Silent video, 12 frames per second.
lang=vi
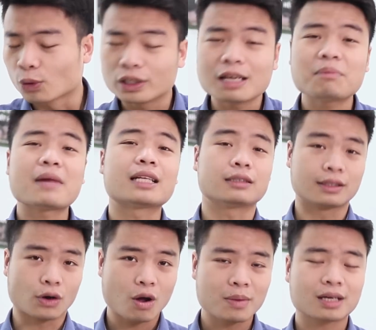Đột nhiên bạn
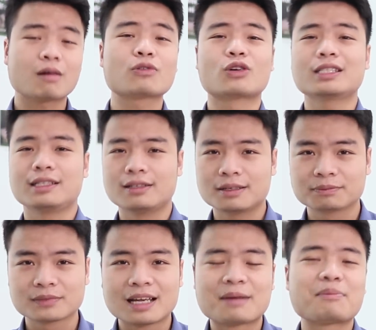dừng nói, bạn không nói gì nữa.
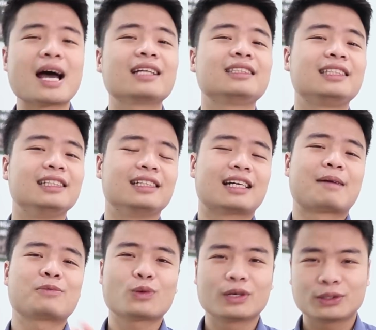Bạn chỉ
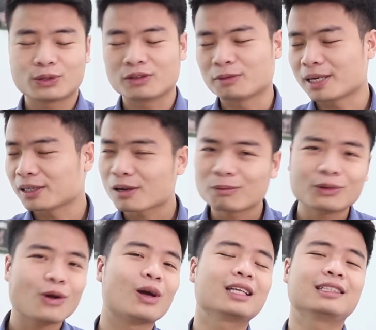ngắm cô ấy thôi, bạn
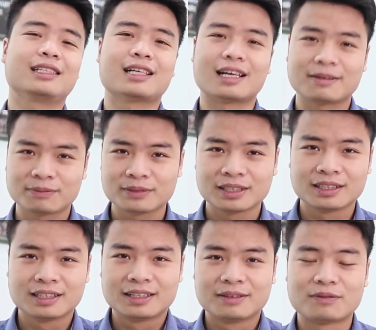không nói cái gì cả.
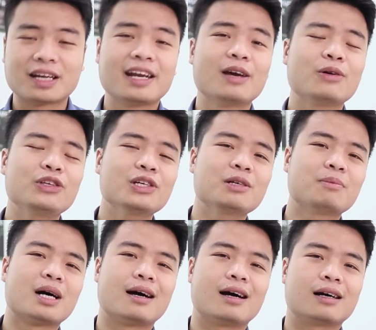Và nếu như
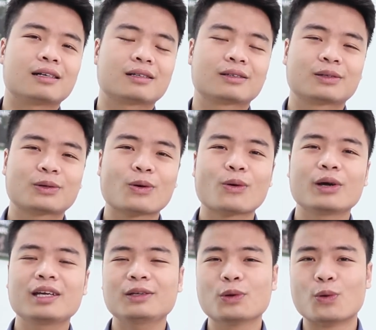mà cô
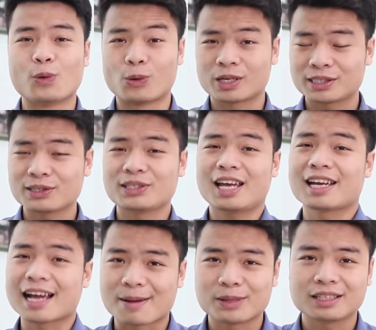ấy đủ cái sự nhạy
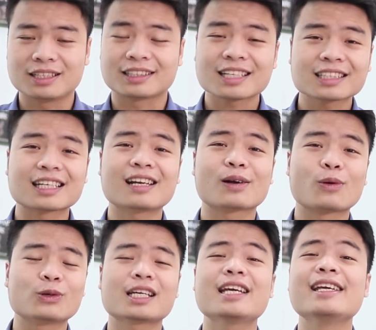cảm ấy, thì chắc chắn là
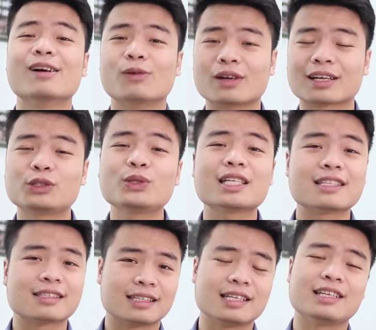cô ấy sẽ hiểu là cái chuyện
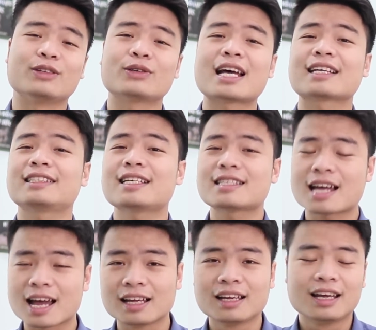gì nó đang diễn
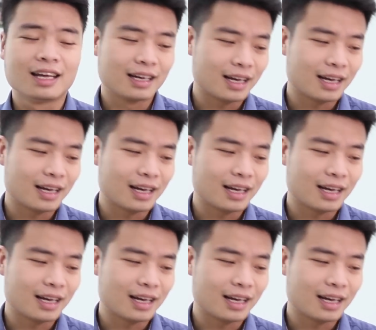ra.